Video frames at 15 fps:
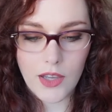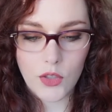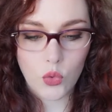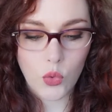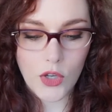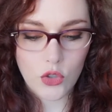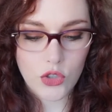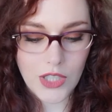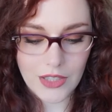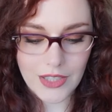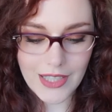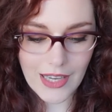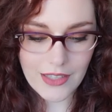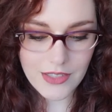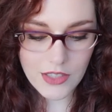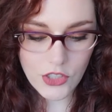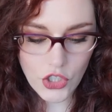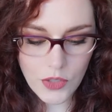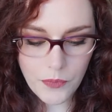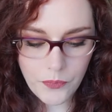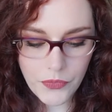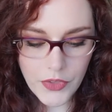eh, due rossetti
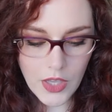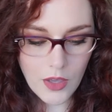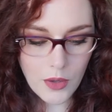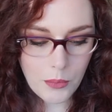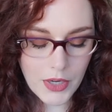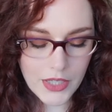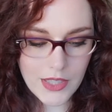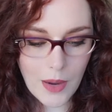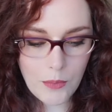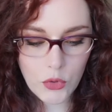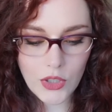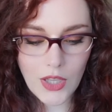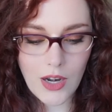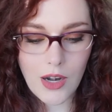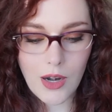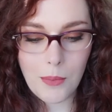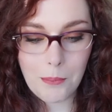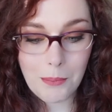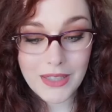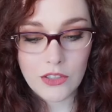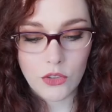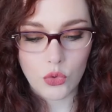classici partiamo dal
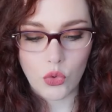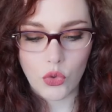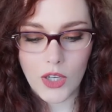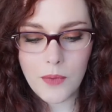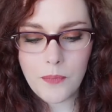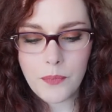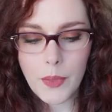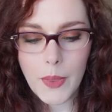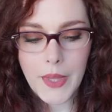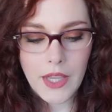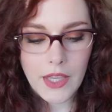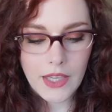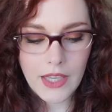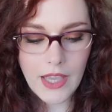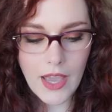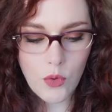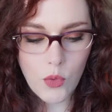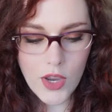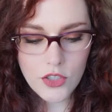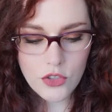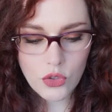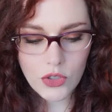matitone che è
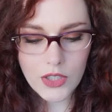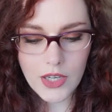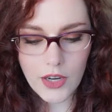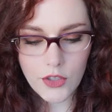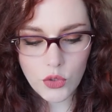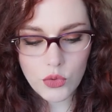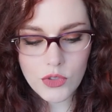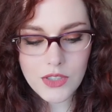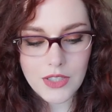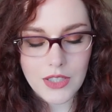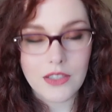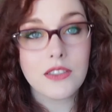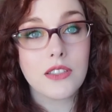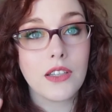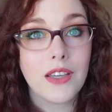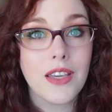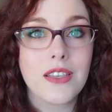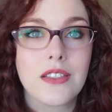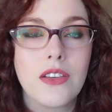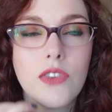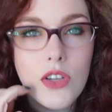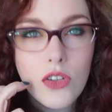questo della Nude Sticks, che
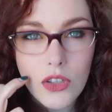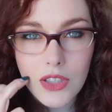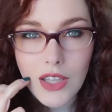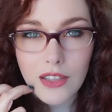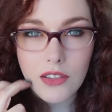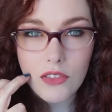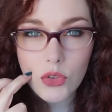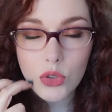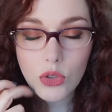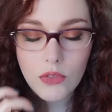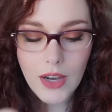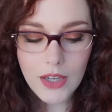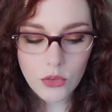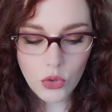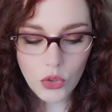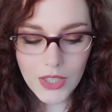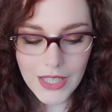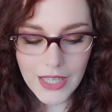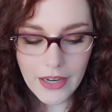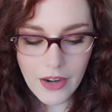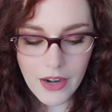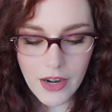se vi ricordate avevo trovato
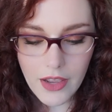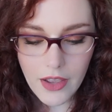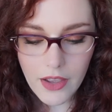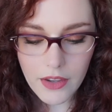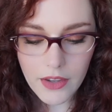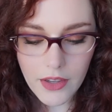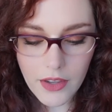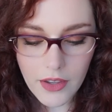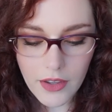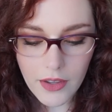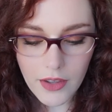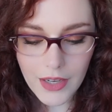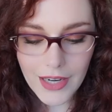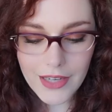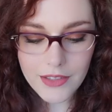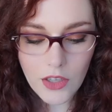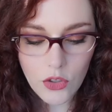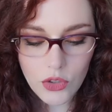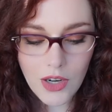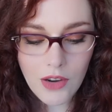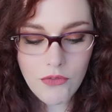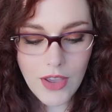nel eh,
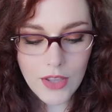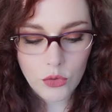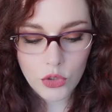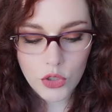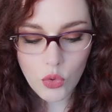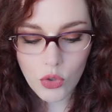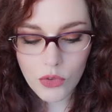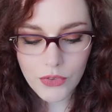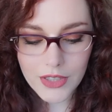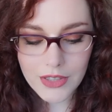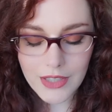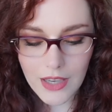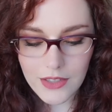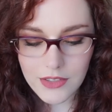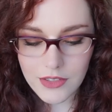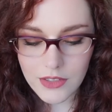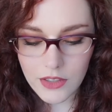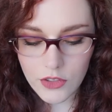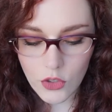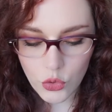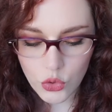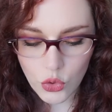calendario dell'avvento di Look
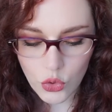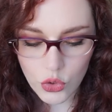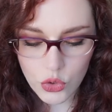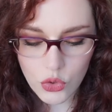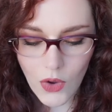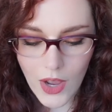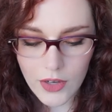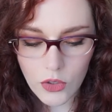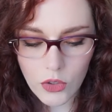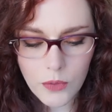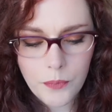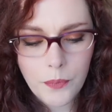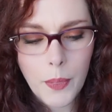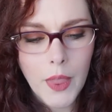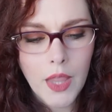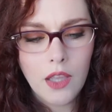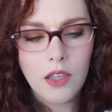Fantastic dello scorso anno,